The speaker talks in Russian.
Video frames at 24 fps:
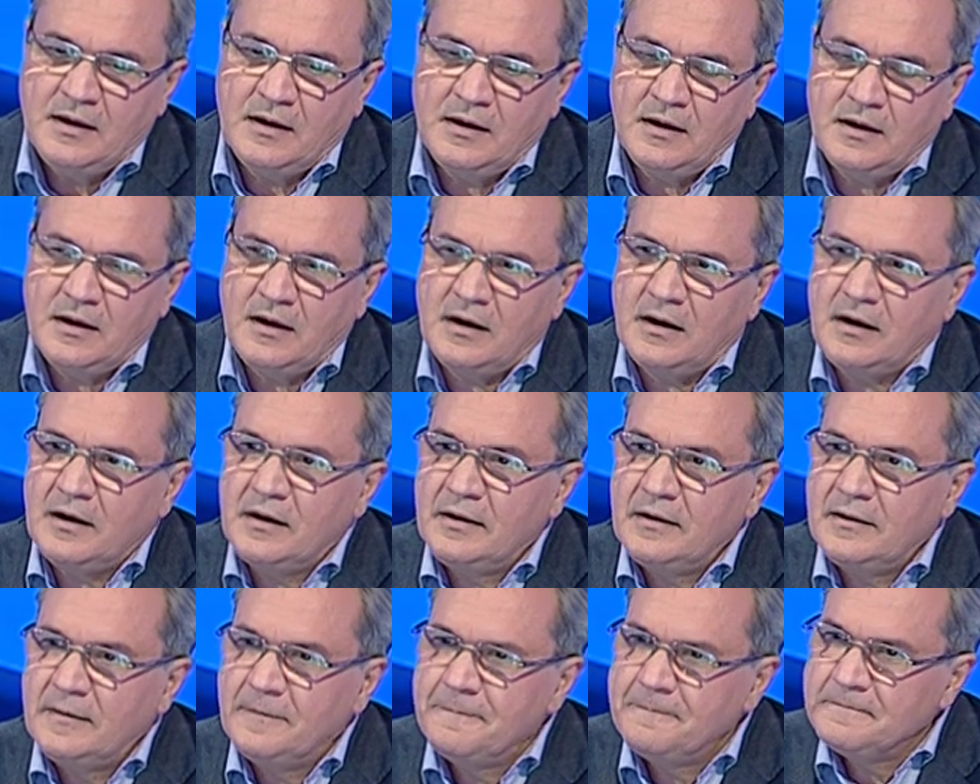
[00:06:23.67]

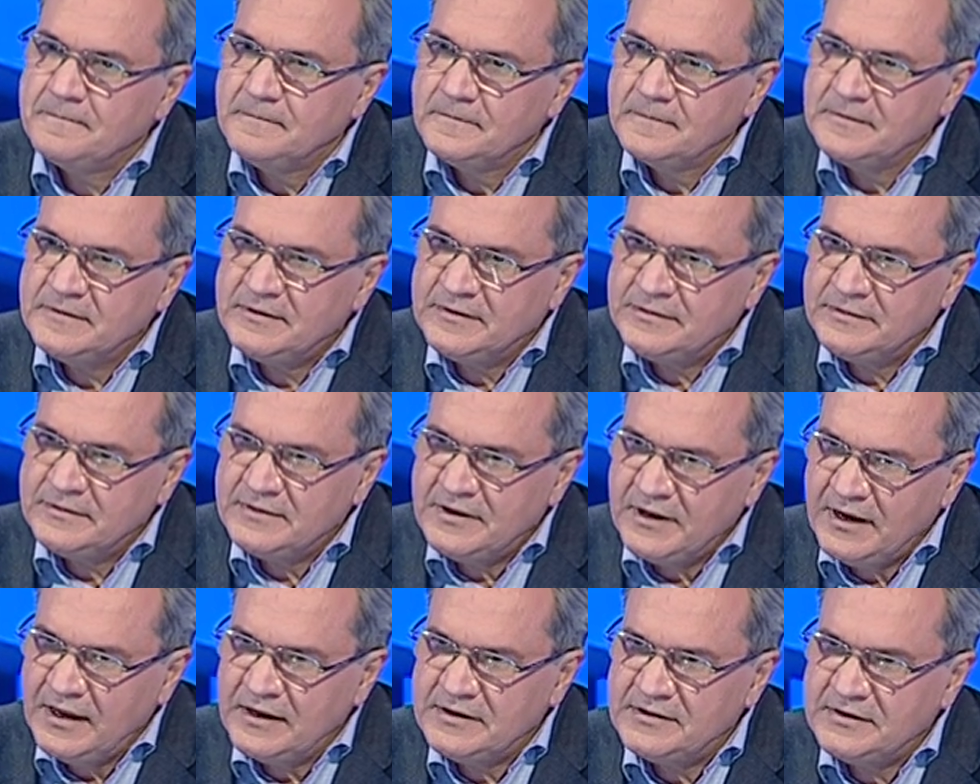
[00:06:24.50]
А,
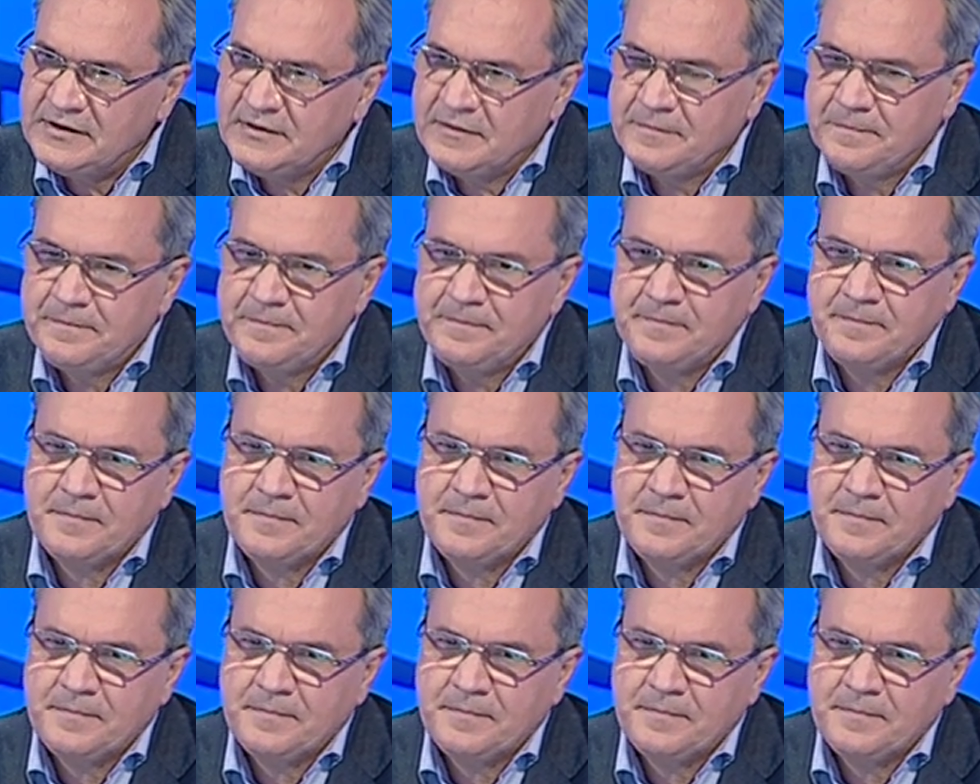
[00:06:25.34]
третье.